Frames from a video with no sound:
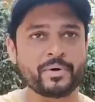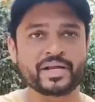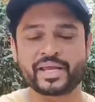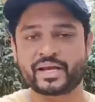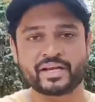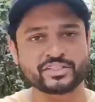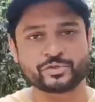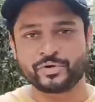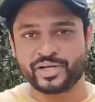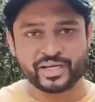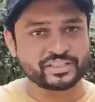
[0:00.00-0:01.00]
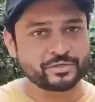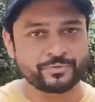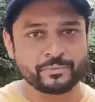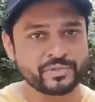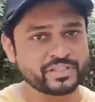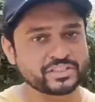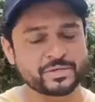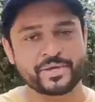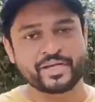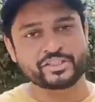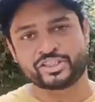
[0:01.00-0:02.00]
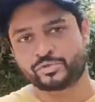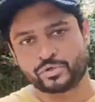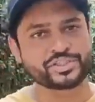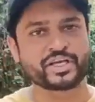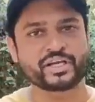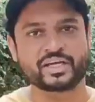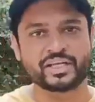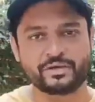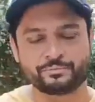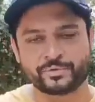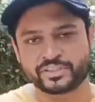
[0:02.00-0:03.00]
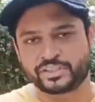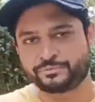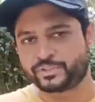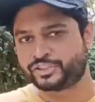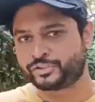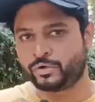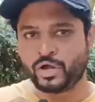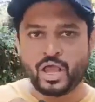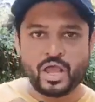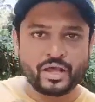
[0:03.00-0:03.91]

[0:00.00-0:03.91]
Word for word: पर केरला स्टोरी एक ऐसी फिल्म थी जिसे मैंने सोच के रखा था ये फर्स्ट डे फर्स्ट शो